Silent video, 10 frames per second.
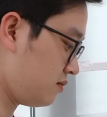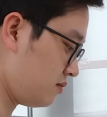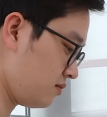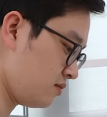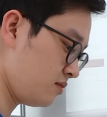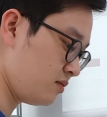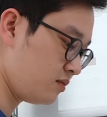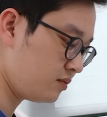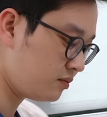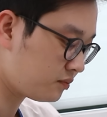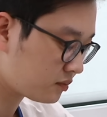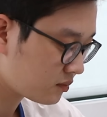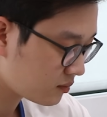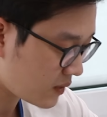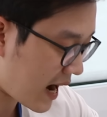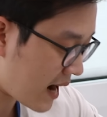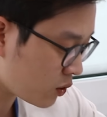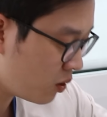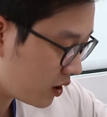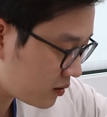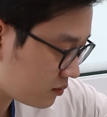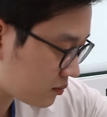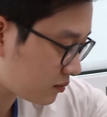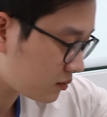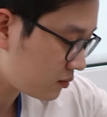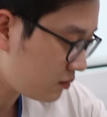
Ui nhưng mà à, laptop Razer.